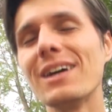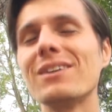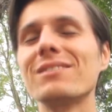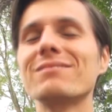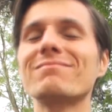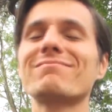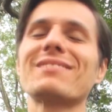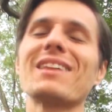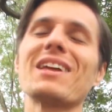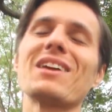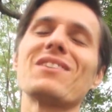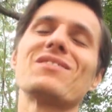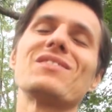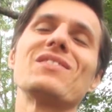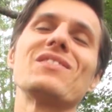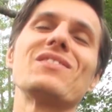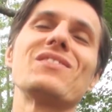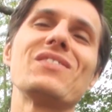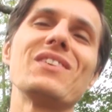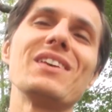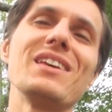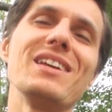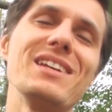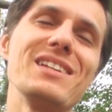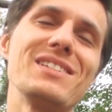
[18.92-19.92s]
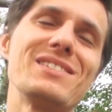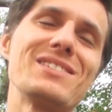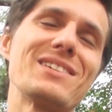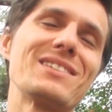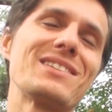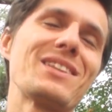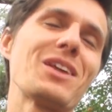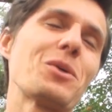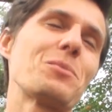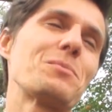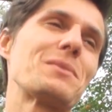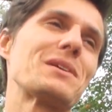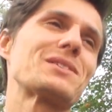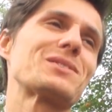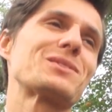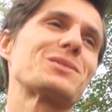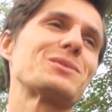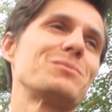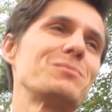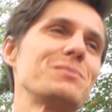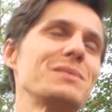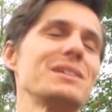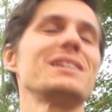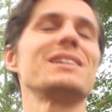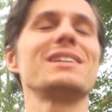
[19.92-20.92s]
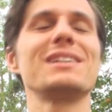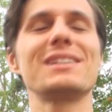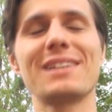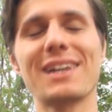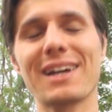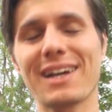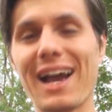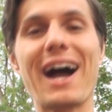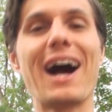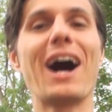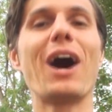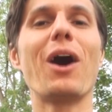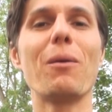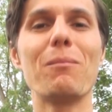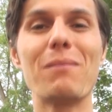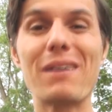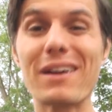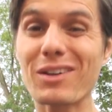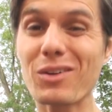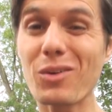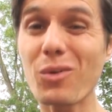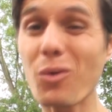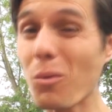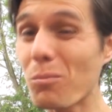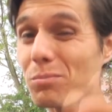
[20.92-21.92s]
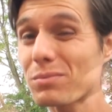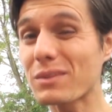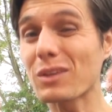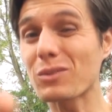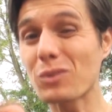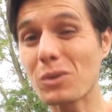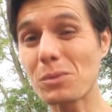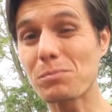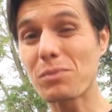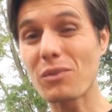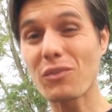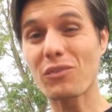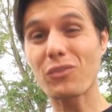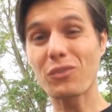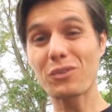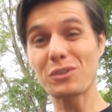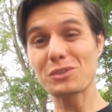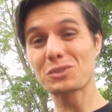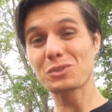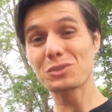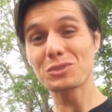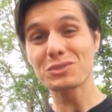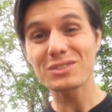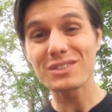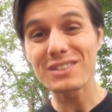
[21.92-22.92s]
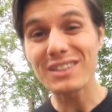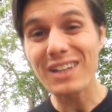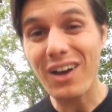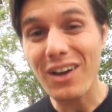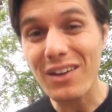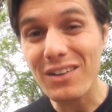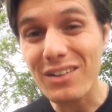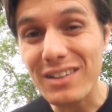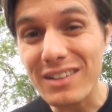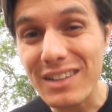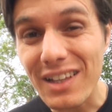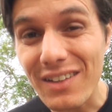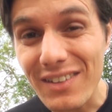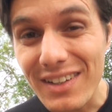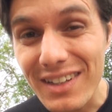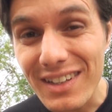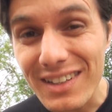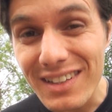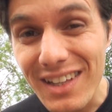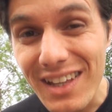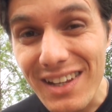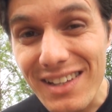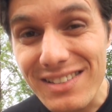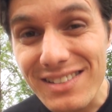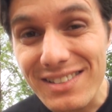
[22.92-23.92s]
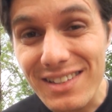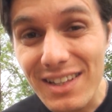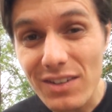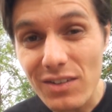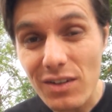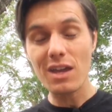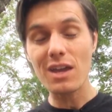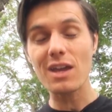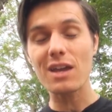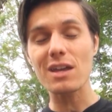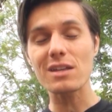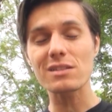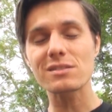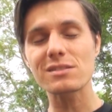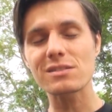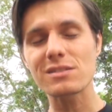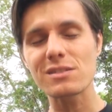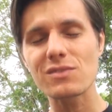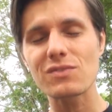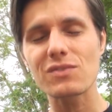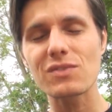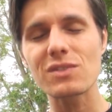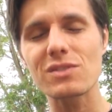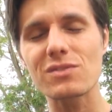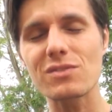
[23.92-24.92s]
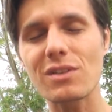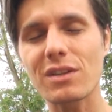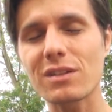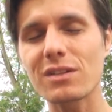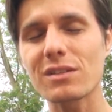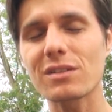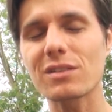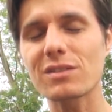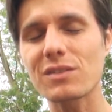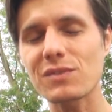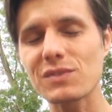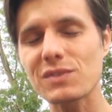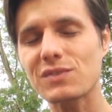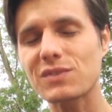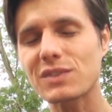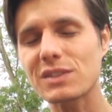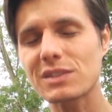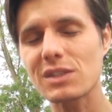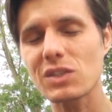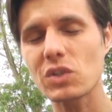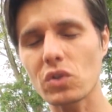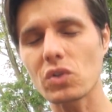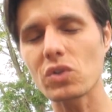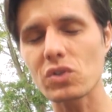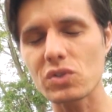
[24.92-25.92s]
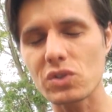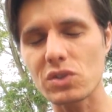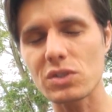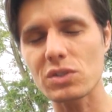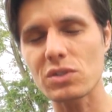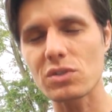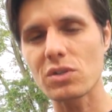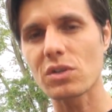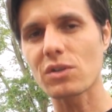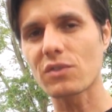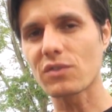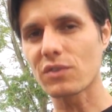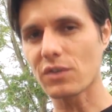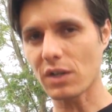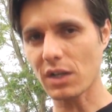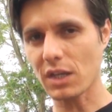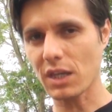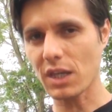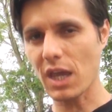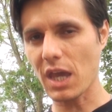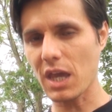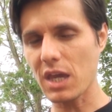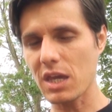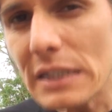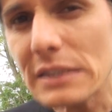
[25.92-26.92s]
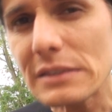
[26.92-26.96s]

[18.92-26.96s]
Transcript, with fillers: Não teve vídeo, deu uma sumida, calma, é que o computador pifou justo na hora que eu tava renderizando esse vídeo aqui Então eu tive que fazer tudo de novo, ok?